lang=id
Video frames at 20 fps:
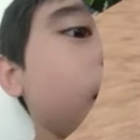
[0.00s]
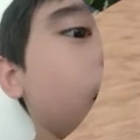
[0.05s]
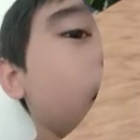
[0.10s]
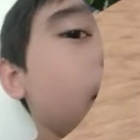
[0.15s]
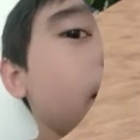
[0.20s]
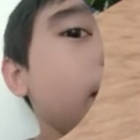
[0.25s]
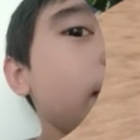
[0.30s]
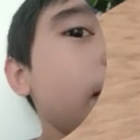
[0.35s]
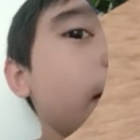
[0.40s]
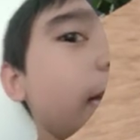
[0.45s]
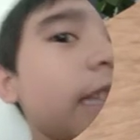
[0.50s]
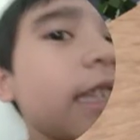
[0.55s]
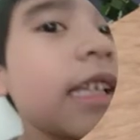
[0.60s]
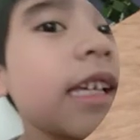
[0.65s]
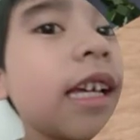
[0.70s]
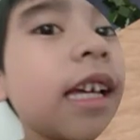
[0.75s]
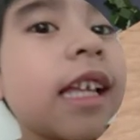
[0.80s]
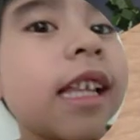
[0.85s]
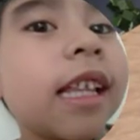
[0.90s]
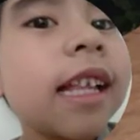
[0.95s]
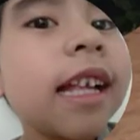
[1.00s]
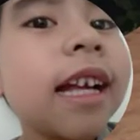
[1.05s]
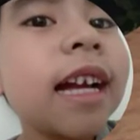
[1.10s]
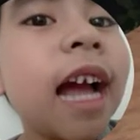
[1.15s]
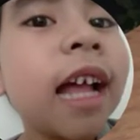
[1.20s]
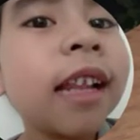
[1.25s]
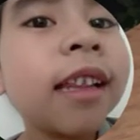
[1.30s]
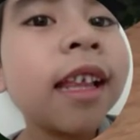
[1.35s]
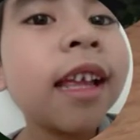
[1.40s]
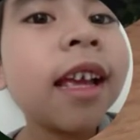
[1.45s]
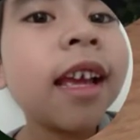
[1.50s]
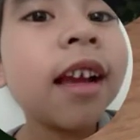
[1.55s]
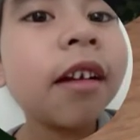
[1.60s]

Jadi diganti